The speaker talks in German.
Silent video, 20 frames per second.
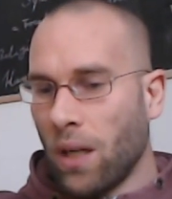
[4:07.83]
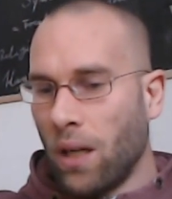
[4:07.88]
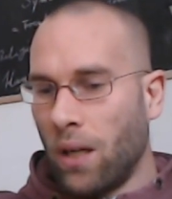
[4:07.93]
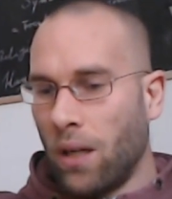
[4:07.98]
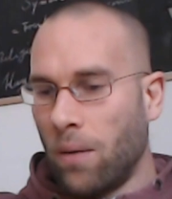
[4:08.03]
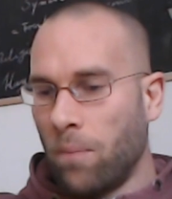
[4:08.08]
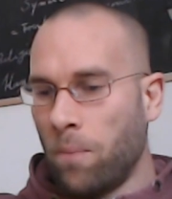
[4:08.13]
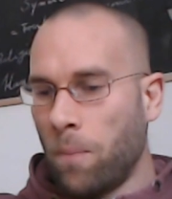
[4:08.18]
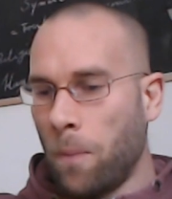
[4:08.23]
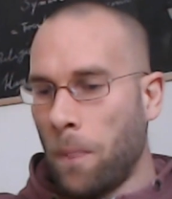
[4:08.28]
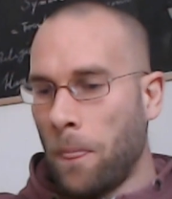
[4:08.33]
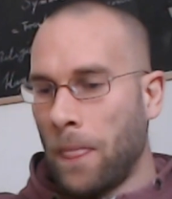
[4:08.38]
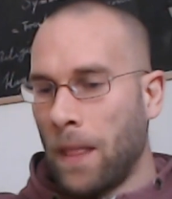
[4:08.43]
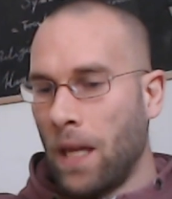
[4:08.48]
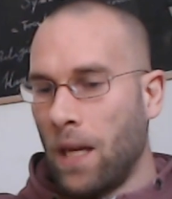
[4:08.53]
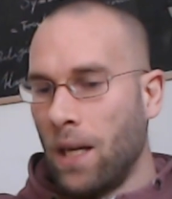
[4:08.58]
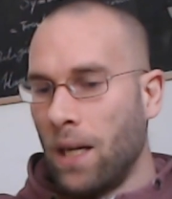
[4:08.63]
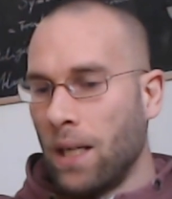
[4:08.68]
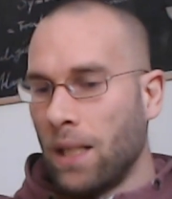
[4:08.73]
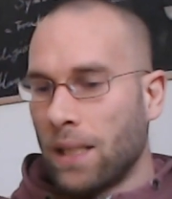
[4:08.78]
ähm,
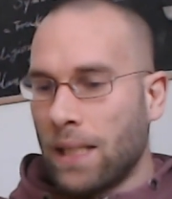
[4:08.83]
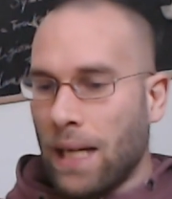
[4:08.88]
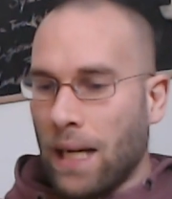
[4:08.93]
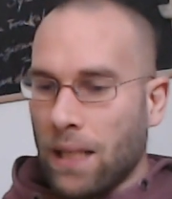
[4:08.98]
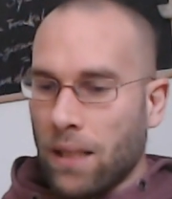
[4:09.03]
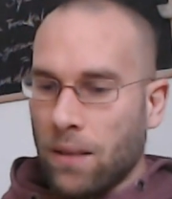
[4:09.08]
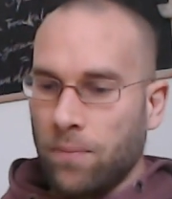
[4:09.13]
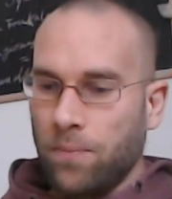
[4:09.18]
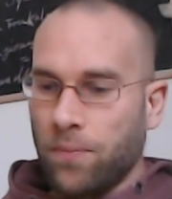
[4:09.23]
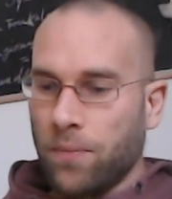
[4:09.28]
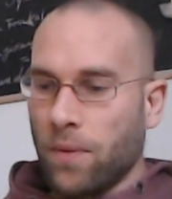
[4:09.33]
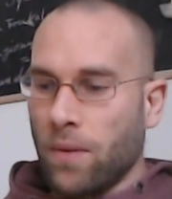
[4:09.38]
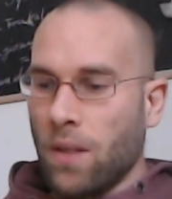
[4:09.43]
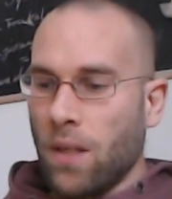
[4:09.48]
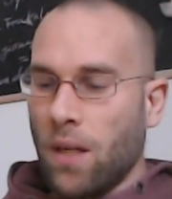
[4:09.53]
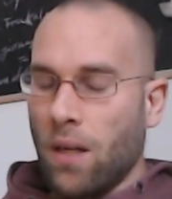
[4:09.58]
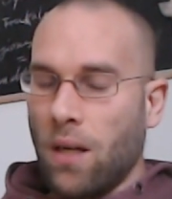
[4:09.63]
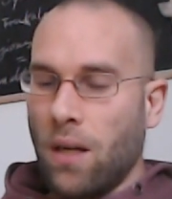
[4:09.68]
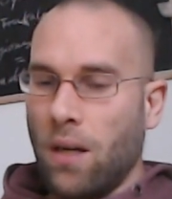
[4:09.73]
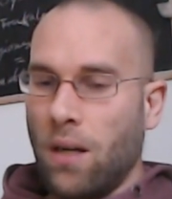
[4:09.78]
dann,
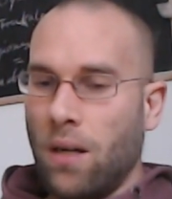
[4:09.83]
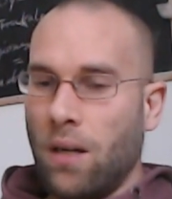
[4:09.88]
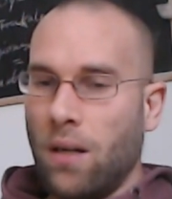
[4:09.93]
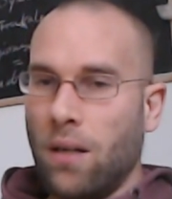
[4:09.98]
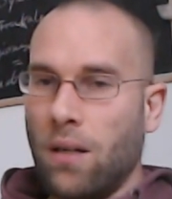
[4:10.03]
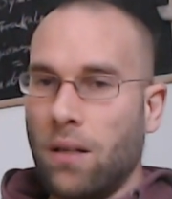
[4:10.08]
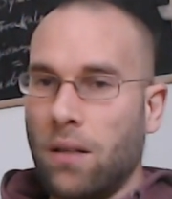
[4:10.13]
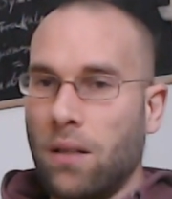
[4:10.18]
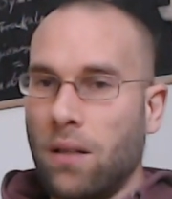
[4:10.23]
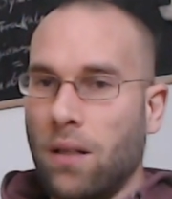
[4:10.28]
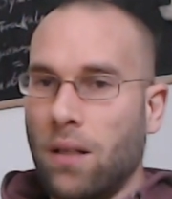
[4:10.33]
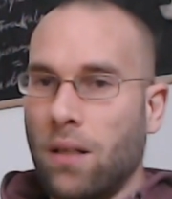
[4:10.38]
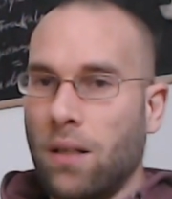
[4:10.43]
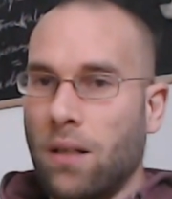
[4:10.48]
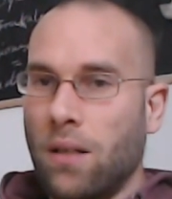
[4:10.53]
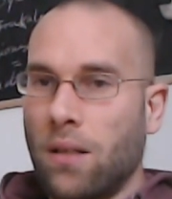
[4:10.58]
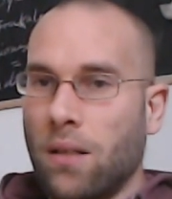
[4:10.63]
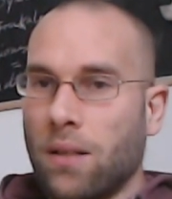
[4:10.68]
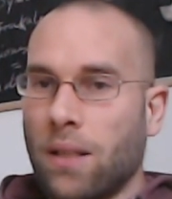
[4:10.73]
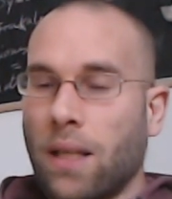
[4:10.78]
äh,
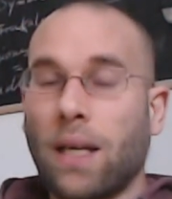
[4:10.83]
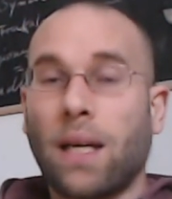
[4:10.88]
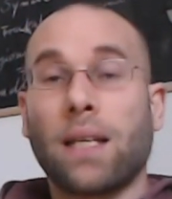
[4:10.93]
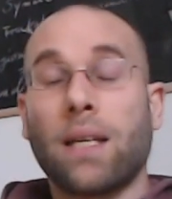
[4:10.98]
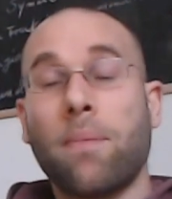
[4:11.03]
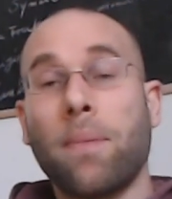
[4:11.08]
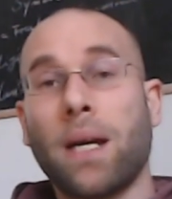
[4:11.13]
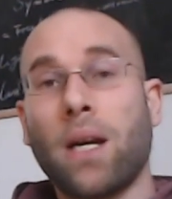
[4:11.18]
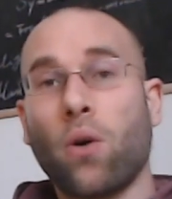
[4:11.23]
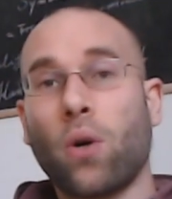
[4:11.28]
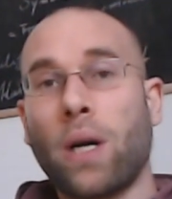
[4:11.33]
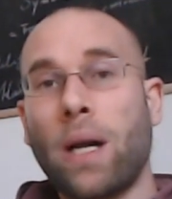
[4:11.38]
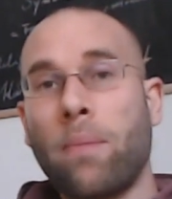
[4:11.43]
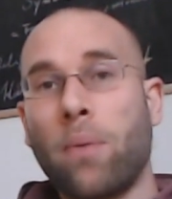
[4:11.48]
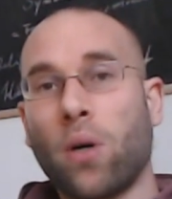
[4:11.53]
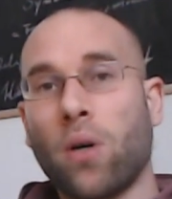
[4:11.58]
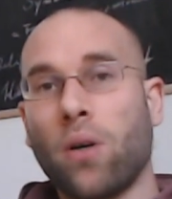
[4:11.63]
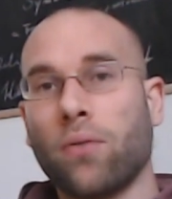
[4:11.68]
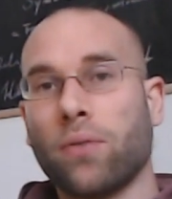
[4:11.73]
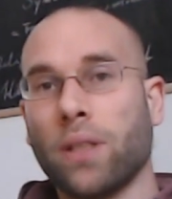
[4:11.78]
äh, dann hat der Mann auch keinen
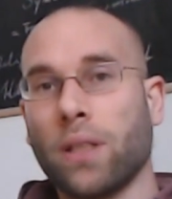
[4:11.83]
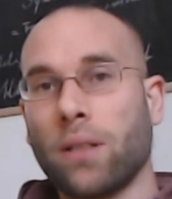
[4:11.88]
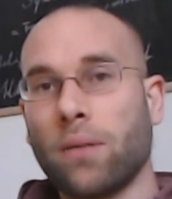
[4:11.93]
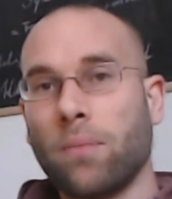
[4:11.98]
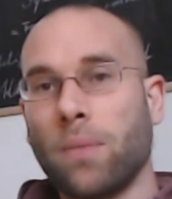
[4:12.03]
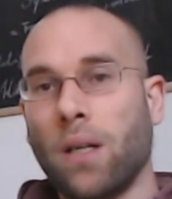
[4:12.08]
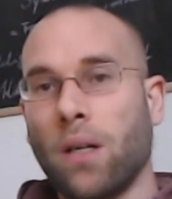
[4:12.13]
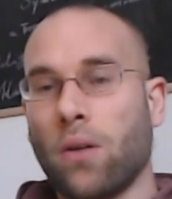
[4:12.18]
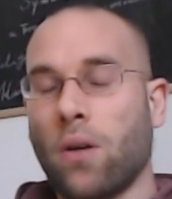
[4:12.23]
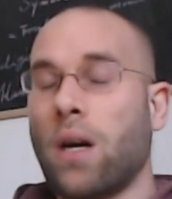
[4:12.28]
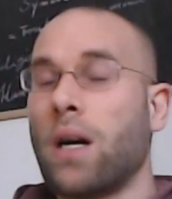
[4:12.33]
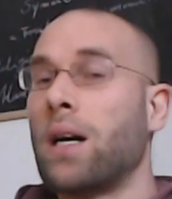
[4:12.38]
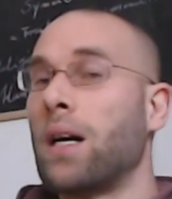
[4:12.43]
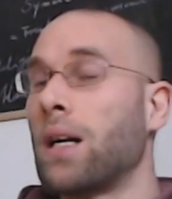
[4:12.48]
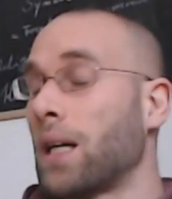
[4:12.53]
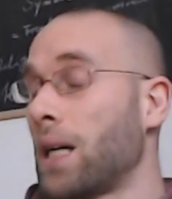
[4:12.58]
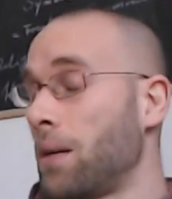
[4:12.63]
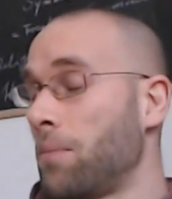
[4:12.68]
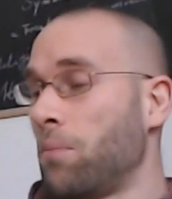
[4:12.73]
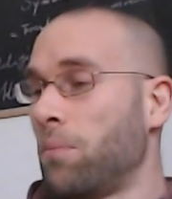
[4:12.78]
Bock auf dich
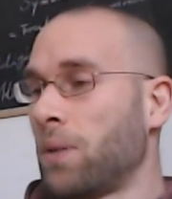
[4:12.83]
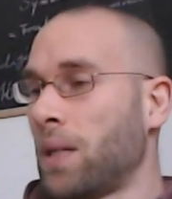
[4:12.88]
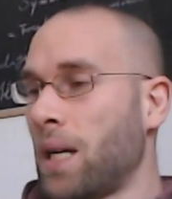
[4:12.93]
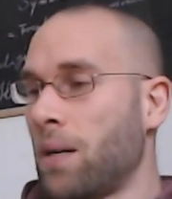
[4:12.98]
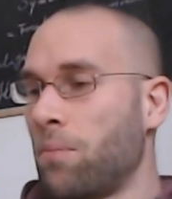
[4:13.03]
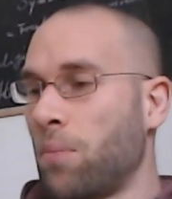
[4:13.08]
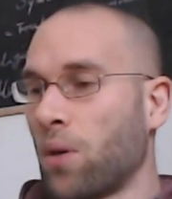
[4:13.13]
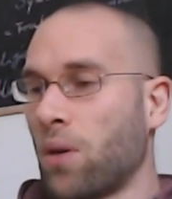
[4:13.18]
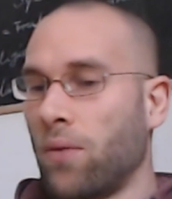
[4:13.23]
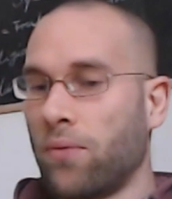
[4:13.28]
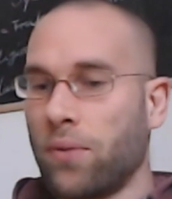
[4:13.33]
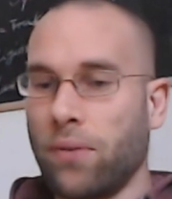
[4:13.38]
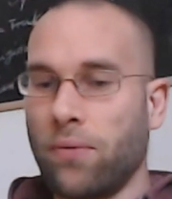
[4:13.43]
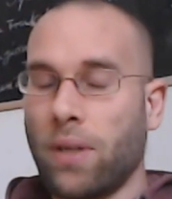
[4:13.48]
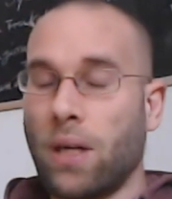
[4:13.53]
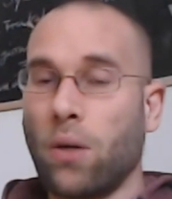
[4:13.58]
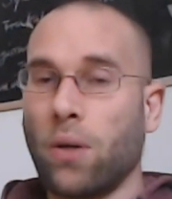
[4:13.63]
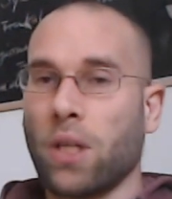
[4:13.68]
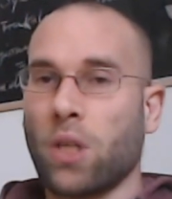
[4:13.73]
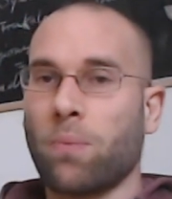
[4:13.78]
oder keinen, keinen Bock auf die
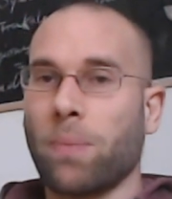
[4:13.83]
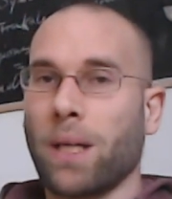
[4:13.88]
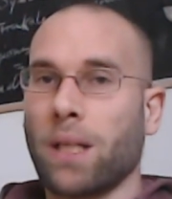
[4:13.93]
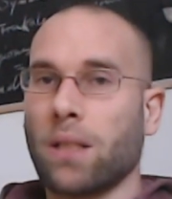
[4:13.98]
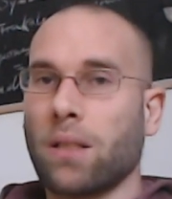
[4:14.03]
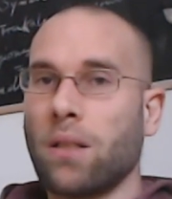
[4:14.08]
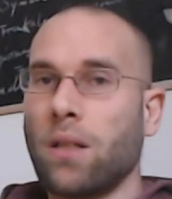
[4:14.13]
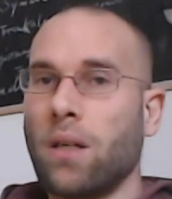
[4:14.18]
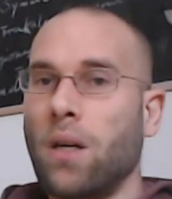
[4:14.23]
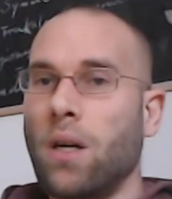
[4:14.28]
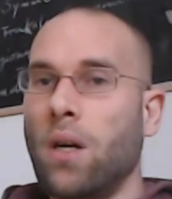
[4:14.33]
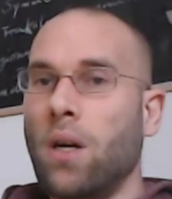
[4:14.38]
Frau entsprechend.